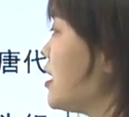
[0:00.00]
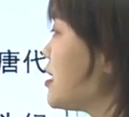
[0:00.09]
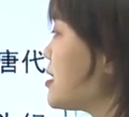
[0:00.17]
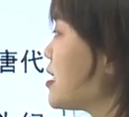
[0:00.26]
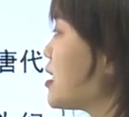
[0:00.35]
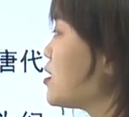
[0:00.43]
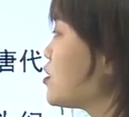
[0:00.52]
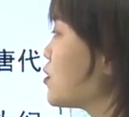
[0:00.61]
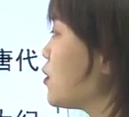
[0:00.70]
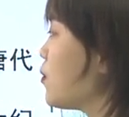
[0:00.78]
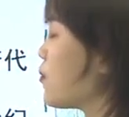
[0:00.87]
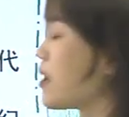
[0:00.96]
千
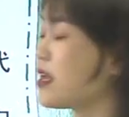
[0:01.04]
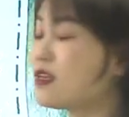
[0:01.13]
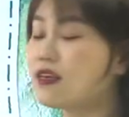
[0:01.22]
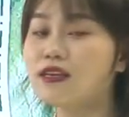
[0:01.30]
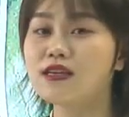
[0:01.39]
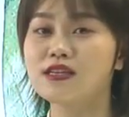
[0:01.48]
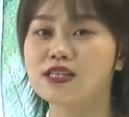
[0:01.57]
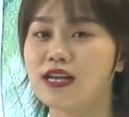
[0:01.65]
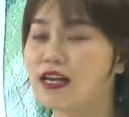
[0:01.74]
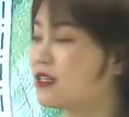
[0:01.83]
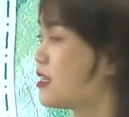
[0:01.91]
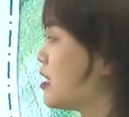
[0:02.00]
秋为一
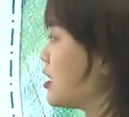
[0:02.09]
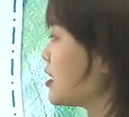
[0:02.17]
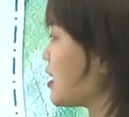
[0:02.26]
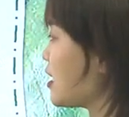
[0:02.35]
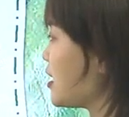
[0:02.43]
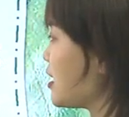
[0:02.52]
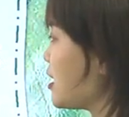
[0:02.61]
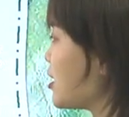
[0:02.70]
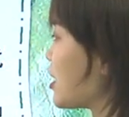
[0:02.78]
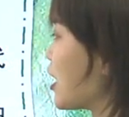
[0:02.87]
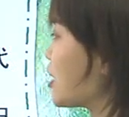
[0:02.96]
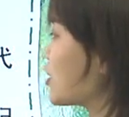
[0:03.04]
人。”这“一
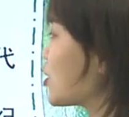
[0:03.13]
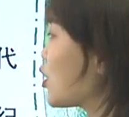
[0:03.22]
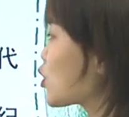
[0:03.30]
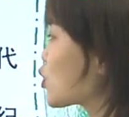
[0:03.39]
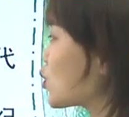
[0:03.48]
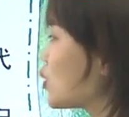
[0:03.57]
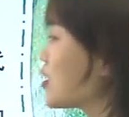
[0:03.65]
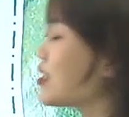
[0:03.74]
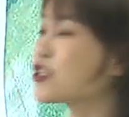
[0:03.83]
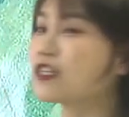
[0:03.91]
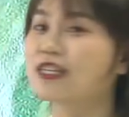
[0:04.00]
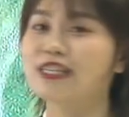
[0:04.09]
人”说的
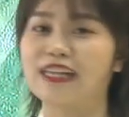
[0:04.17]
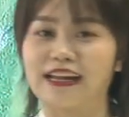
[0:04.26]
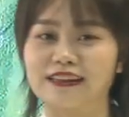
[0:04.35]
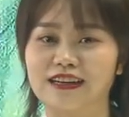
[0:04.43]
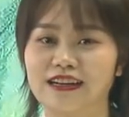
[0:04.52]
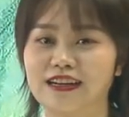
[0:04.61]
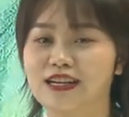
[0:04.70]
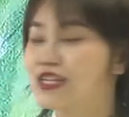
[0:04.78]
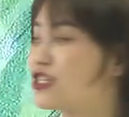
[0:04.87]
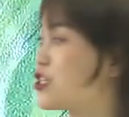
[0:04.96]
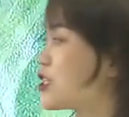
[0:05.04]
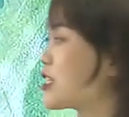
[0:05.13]
是谁呢？
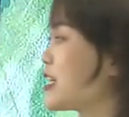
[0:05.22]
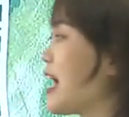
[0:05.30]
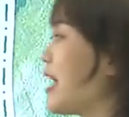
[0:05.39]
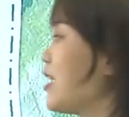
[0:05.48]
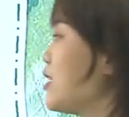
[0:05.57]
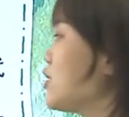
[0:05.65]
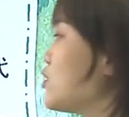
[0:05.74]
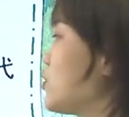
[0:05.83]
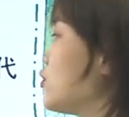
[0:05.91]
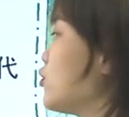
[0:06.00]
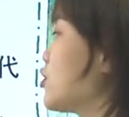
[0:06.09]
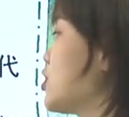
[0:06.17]
其实呀，
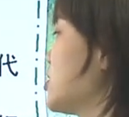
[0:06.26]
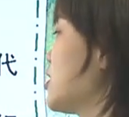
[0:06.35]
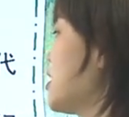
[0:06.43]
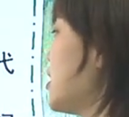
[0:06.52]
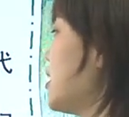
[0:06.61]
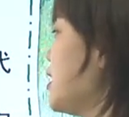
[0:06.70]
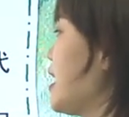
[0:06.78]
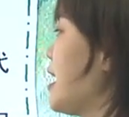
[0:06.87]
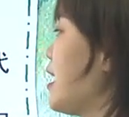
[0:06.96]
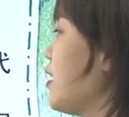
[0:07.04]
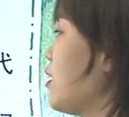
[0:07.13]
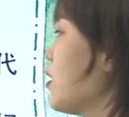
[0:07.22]
就是
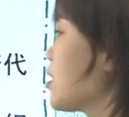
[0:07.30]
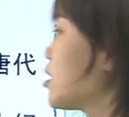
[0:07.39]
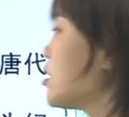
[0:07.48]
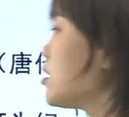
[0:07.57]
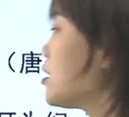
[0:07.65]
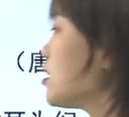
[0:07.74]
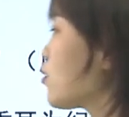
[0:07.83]
啊，歌